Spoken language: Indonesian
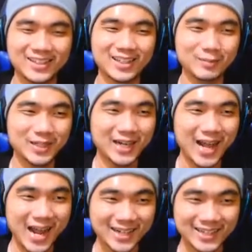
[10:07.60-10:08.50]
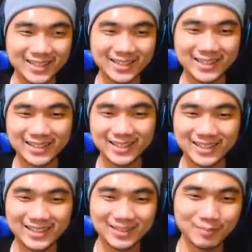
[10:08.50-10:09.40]
gimana lagi?
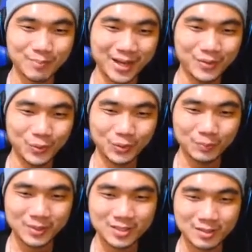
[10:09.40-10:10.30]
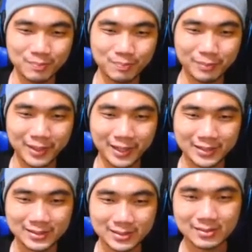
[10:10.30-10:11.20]
By YouTube is the
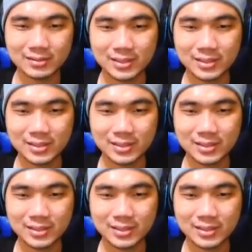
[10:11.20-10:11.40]
best.